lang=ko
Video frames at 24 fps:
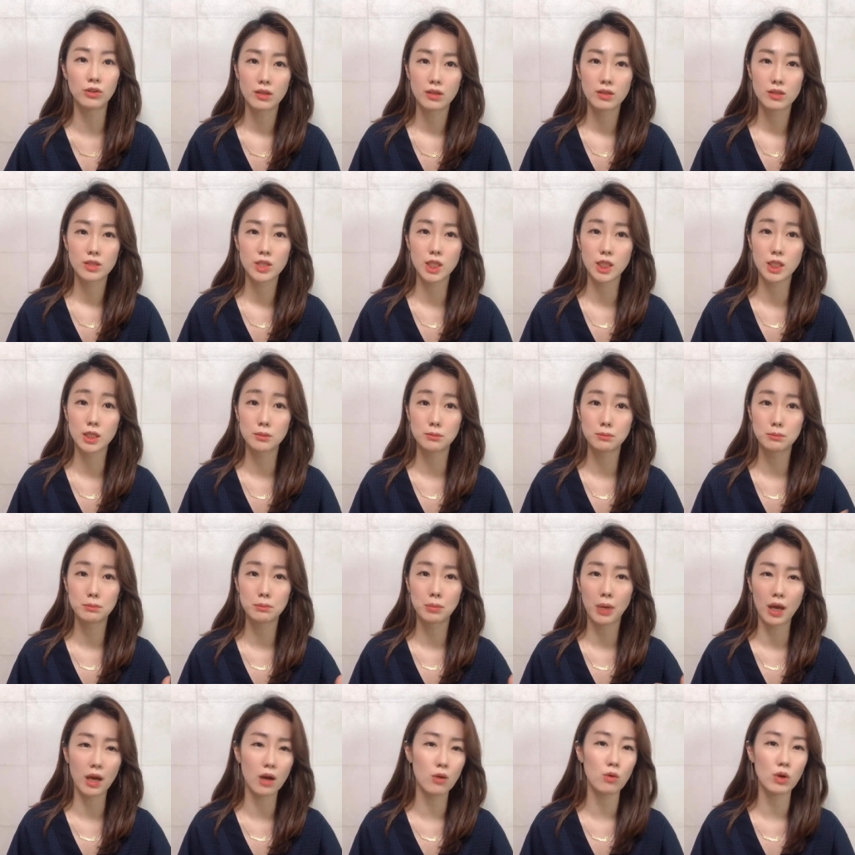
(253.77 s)
지금
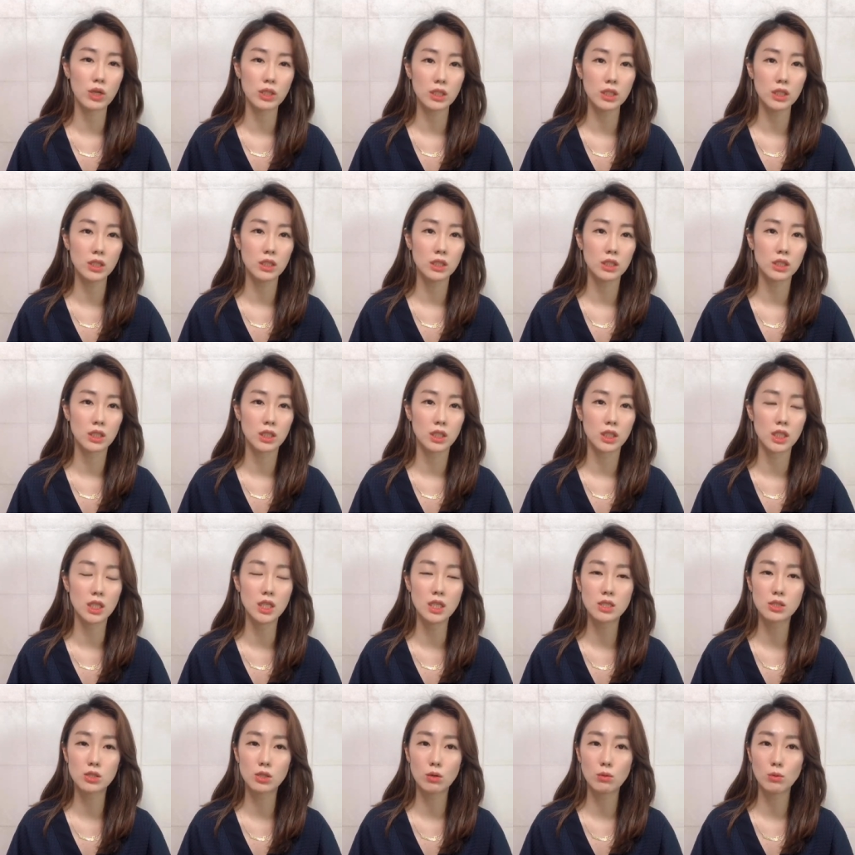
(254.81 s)
백악관이
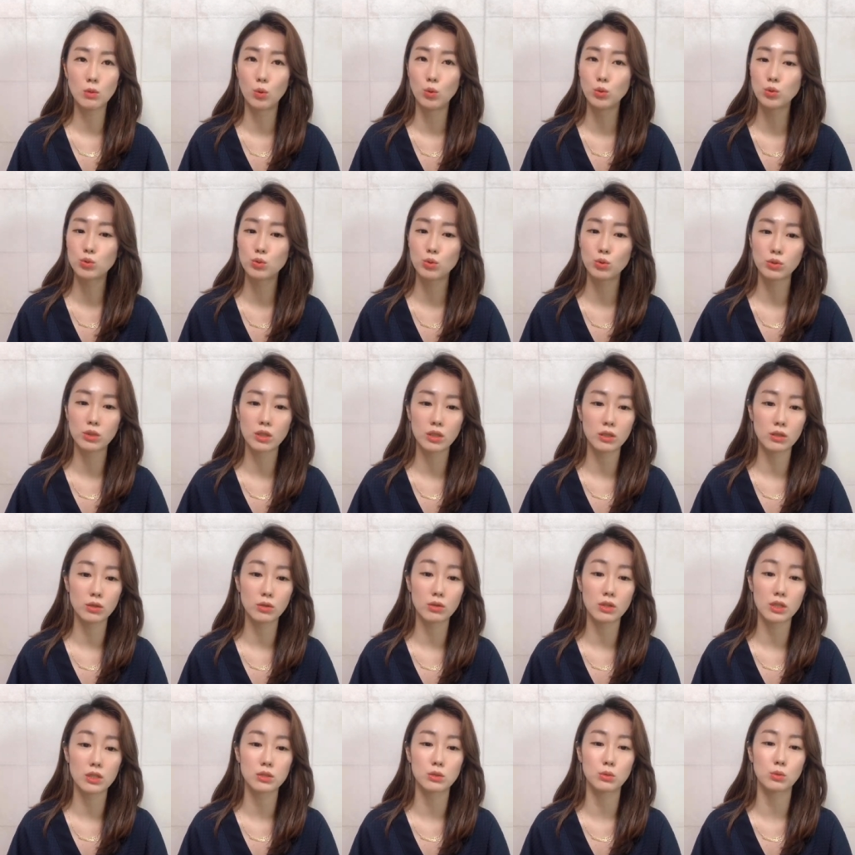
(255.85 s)
1.5조
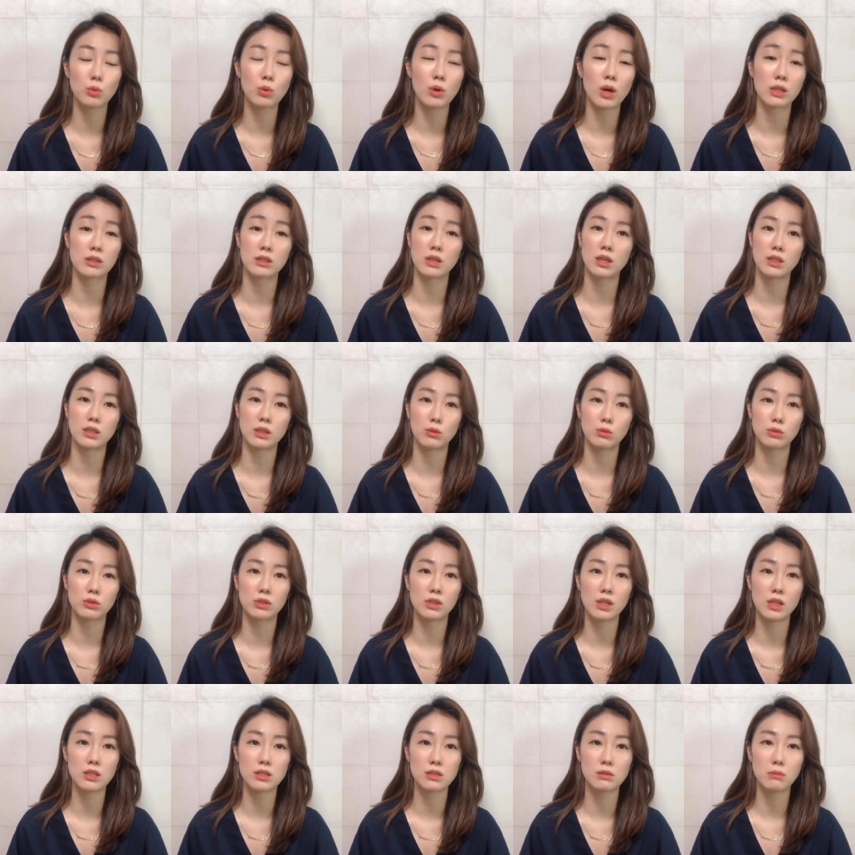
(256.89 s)
달러까지도 가능하다고는
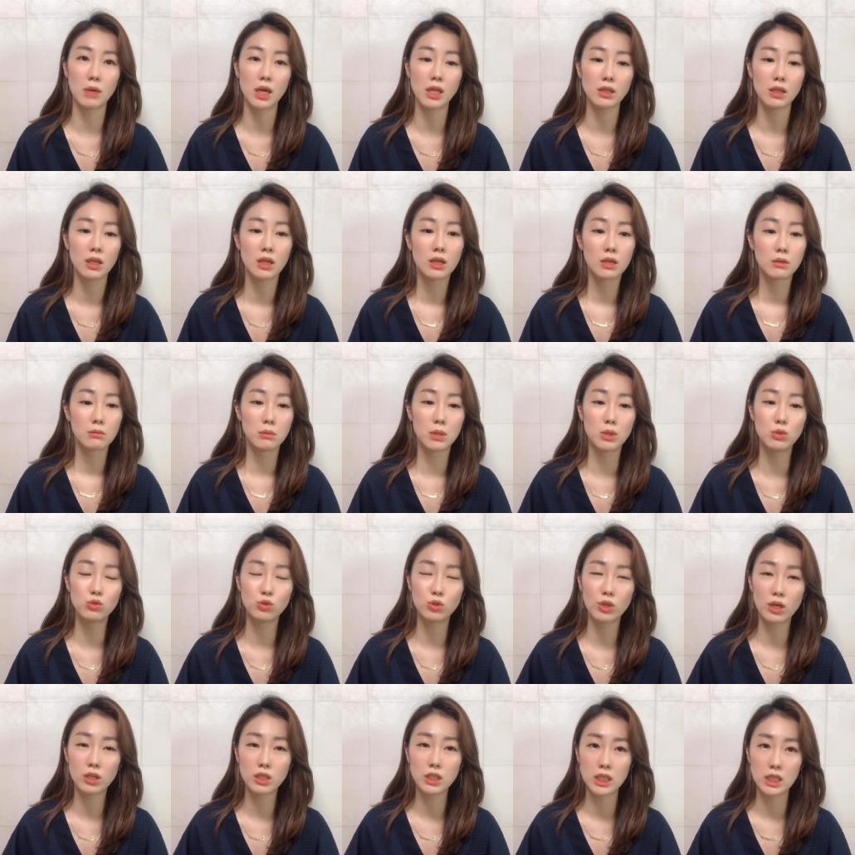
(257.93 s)
하지만
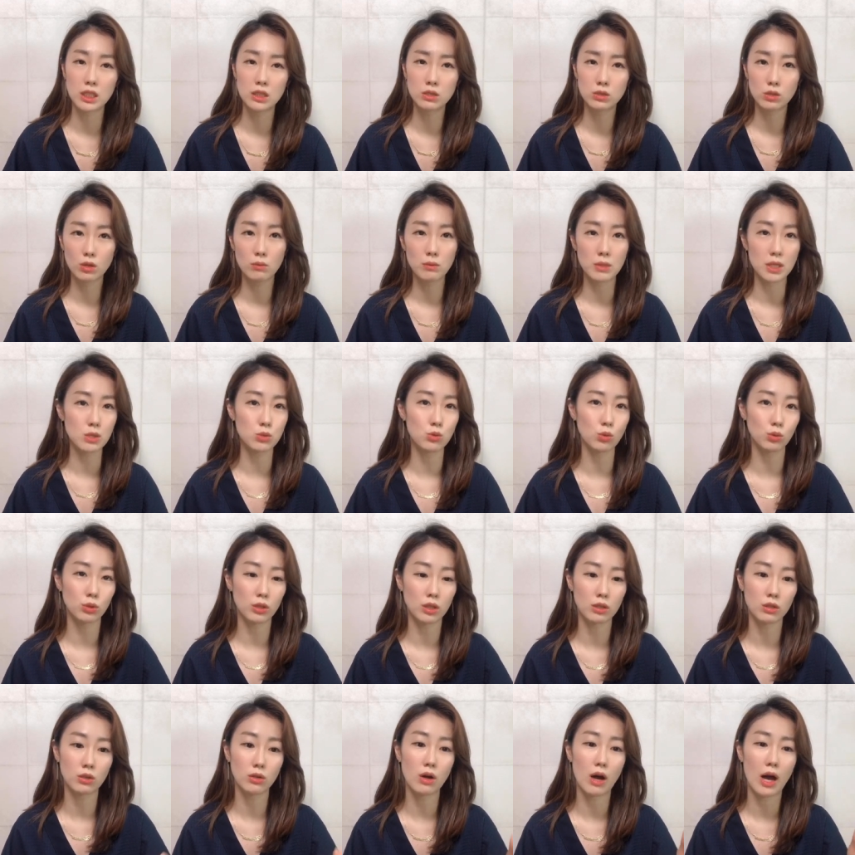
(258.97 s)
민주당은 2.2조
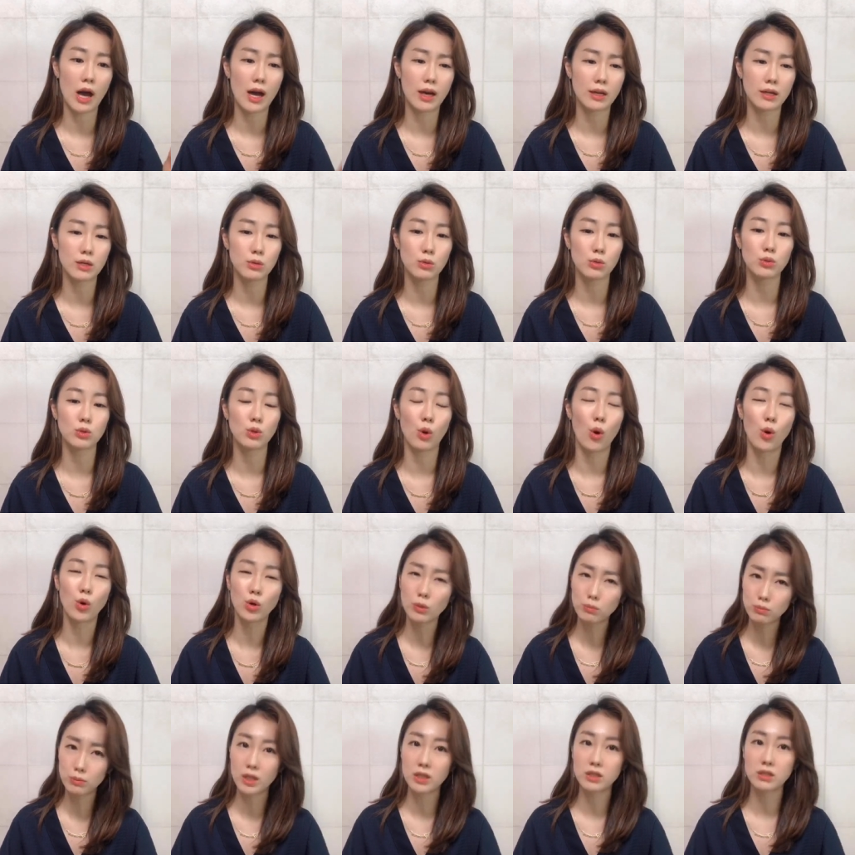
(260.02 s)
달러 아래로는
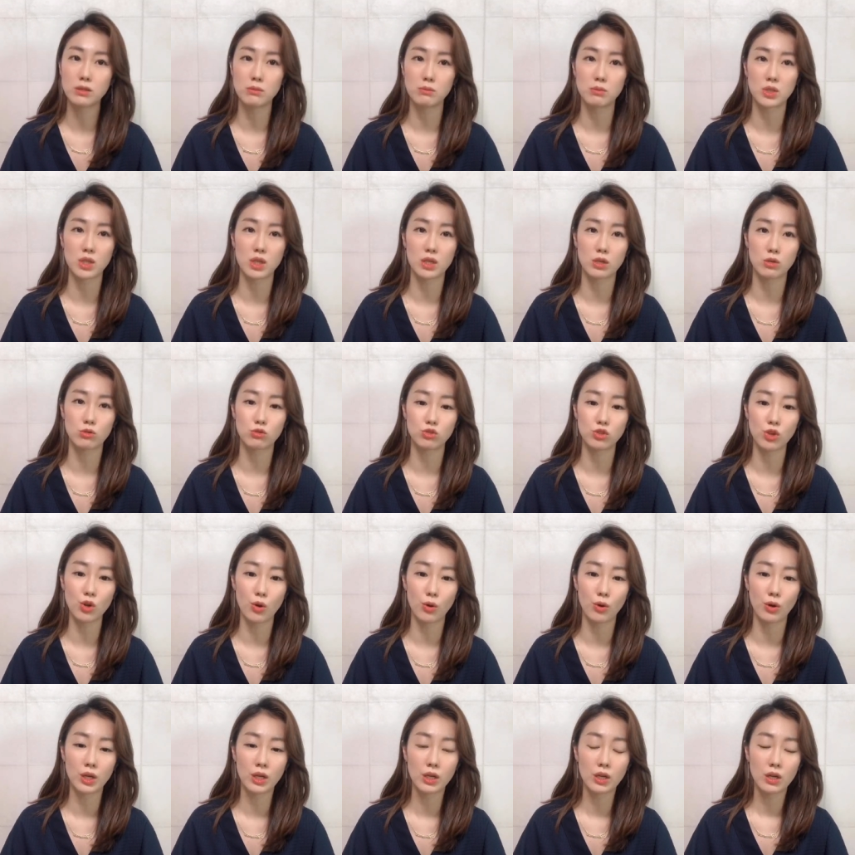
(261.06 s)
어렵다는 입장이고요.